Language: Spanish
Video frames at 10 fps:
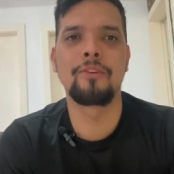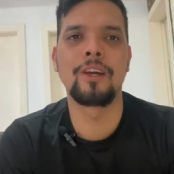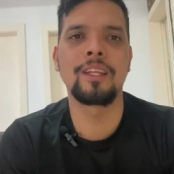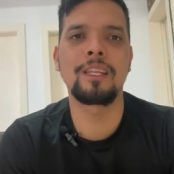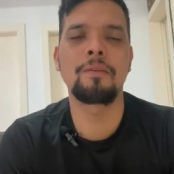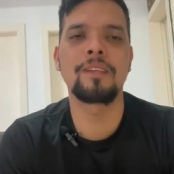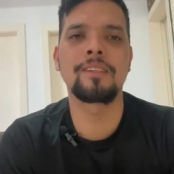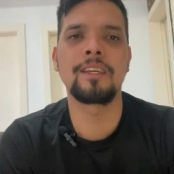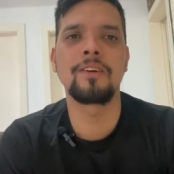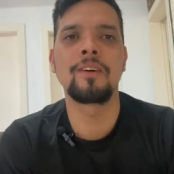fue
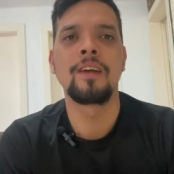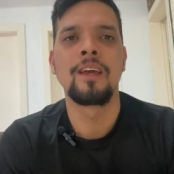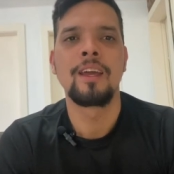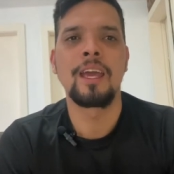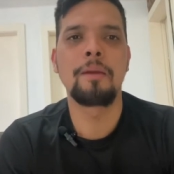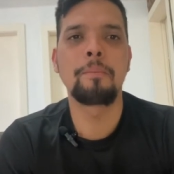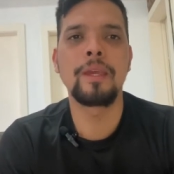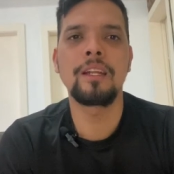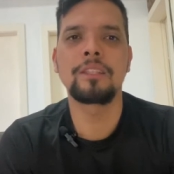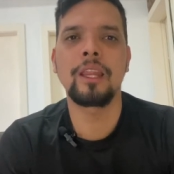establecido en
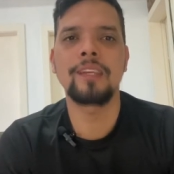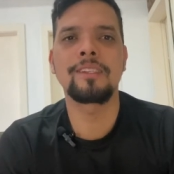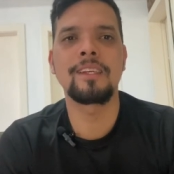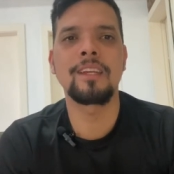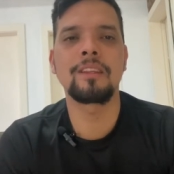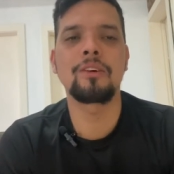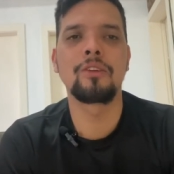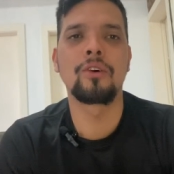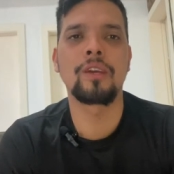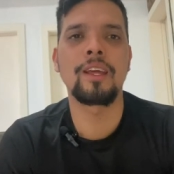
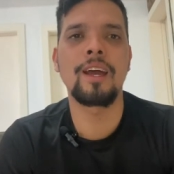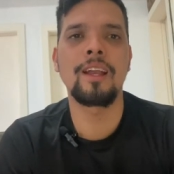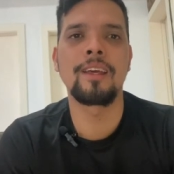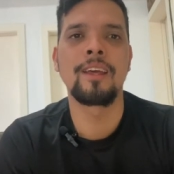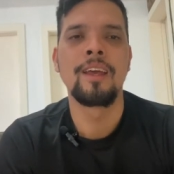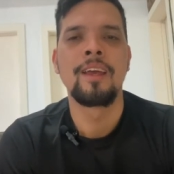1.302 reales.